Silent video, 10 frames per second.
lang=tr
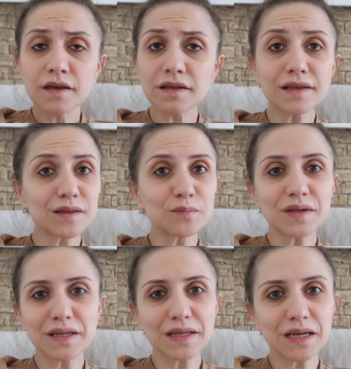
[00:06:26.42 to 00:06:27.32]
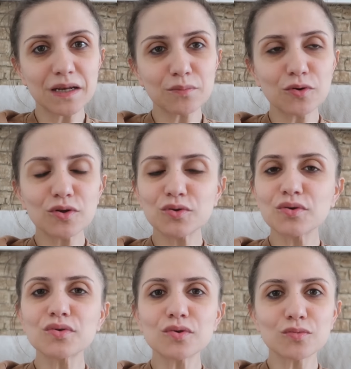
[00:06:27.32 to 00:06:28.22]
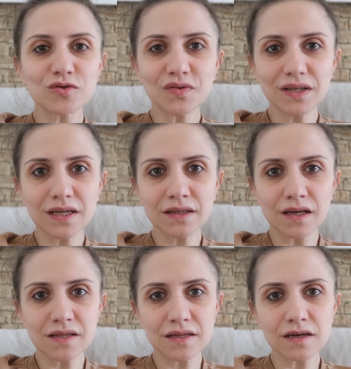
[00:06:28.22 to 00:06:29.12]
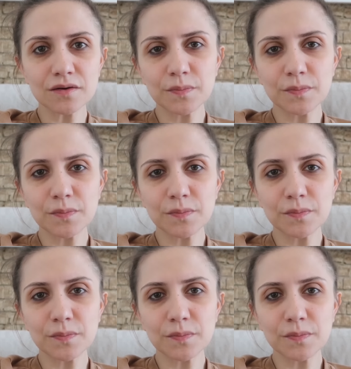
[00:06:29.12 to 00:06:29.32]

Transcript: İyi dedim deneyelim. Böyle dondurulmuş falan da alsak